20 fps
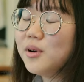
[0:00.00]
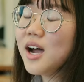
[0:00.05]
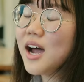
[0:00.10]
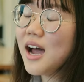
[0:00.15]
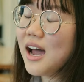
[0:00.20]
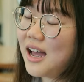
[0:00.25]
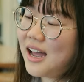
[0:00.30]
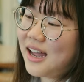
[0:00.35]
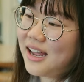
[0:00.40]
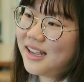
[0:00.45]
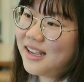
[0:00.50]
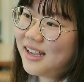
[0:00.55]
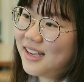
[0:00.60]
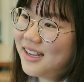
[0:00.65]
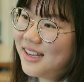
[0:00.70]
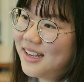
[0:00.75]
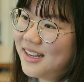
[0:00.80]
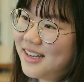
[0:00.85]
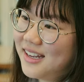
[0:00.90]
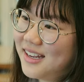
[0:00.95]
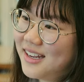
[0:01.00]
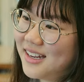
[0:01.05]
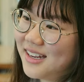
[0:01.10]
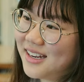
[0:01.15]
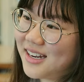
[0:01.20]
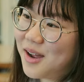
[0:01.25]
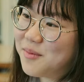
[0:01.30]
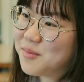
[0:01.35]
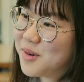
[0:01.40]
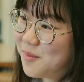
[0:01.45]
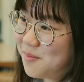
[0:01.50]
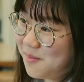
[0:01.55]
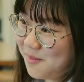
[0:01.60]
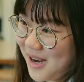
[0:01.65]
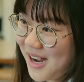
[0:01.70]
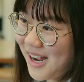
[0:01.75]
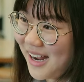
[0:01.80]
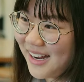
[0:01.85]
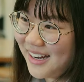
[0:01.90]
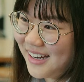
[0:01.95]
เพื่อใครทำทำ
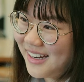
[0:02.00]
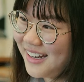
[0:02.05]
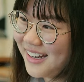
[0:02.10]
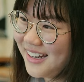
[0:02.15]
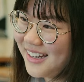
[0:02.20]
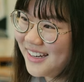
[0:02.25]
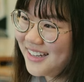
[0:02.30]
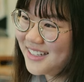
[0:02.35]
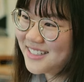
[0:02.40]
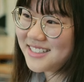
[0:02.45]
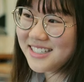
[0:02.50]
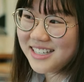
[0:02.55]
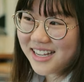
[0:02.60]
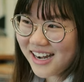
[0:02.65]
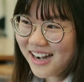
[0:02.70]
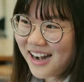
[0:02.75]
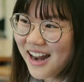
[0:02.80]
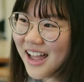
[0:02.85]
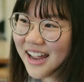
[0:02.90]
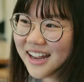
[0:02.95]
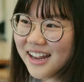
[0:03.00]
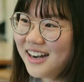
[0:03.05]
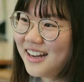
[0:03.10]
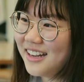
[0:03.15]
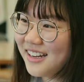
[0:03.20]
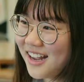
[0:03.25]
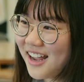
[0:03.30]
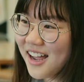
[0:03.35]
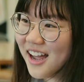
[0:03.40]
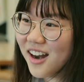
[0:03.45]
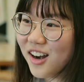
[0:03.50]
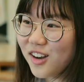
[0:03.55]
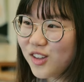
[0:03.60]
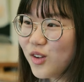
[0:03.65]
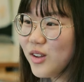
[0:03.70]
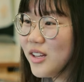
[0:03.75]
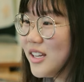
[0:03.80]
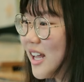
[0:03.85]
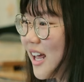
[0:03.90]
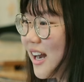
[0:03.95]
ไม สีอะไรอะไรเงี้ยค่ะ
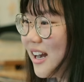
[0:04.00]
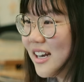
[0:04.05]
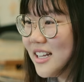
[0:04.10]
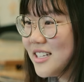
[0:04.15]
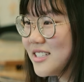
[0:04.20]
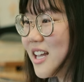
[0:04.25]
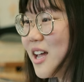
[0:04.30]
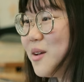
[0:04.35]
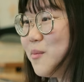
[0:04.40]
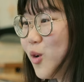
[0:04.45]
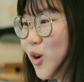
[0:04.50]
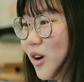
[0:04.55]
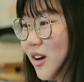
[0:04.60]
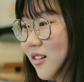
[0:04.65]
ต้องเขียนลิสต์ให้หมด